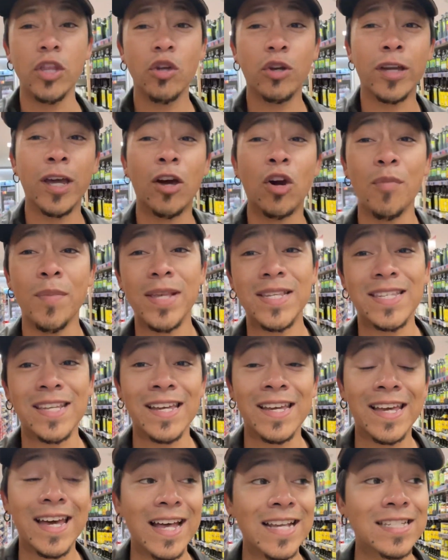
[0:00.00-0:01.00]
que comes
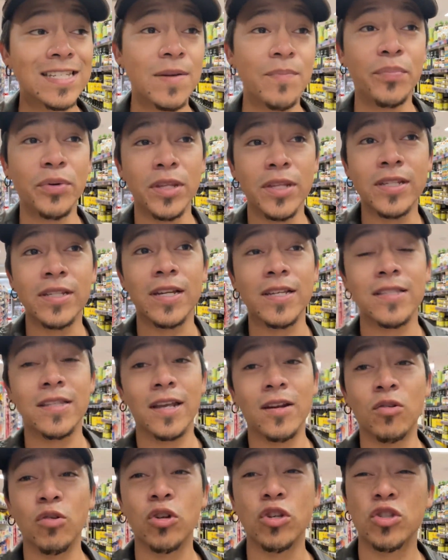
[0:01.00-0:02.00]
en casa, puedes
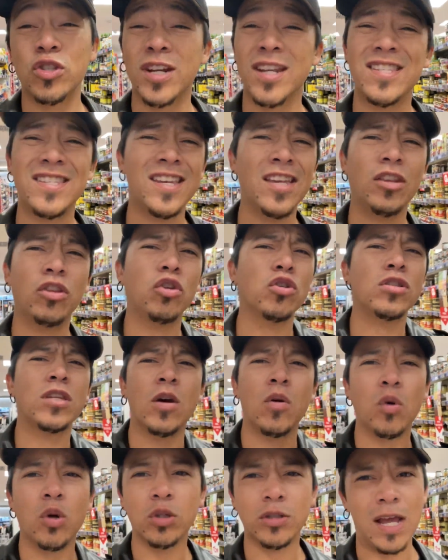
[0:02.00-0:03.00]
gastar unos 300
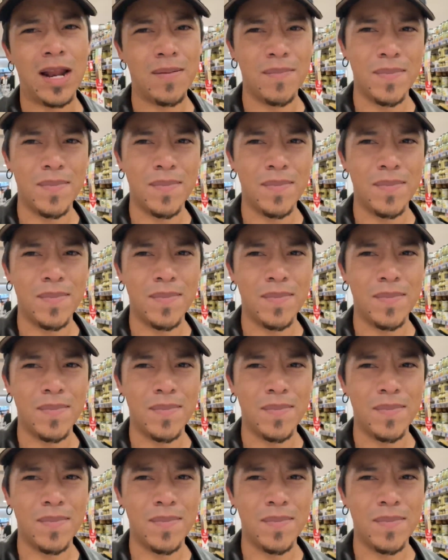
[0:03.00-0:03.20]
euros al